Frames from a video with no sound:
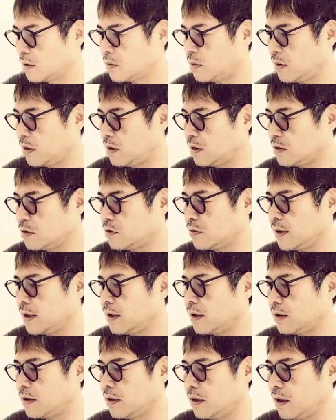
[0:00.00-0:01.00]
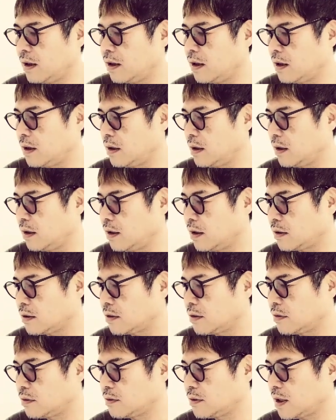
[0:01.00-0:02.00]
それに加えて、野
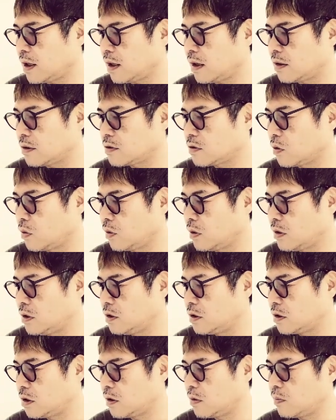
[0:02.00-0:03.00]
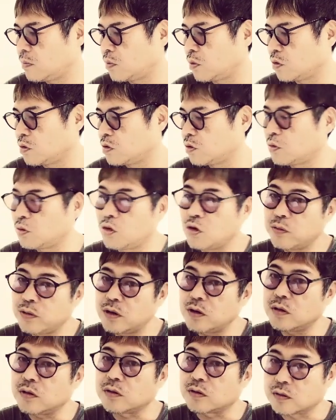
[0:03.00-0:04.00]
球や勝利に憲法、黒
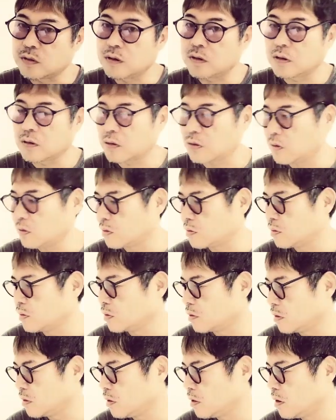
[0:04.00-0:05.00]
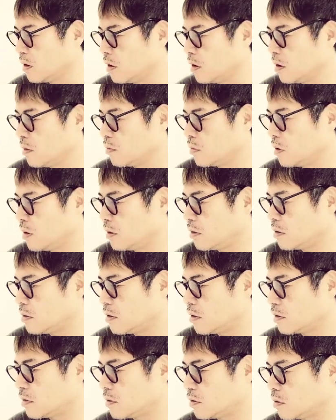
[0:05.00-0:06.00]
帯なんですね、たけるくんってね。
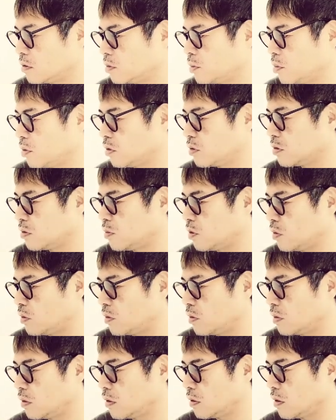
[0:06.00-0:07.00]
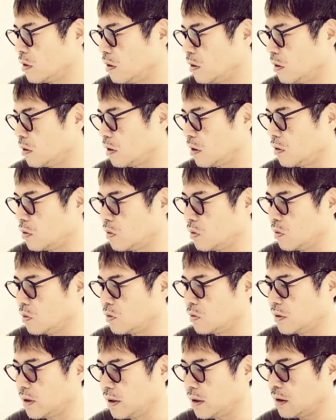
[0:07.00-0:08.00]
ブレイクダンスのスポーツも経験
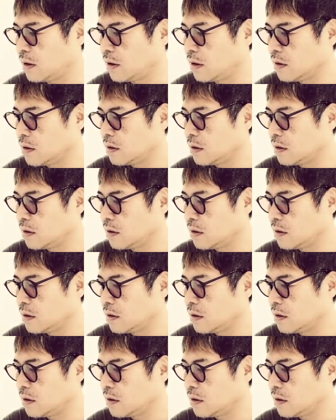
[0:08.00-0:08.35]
豊富で、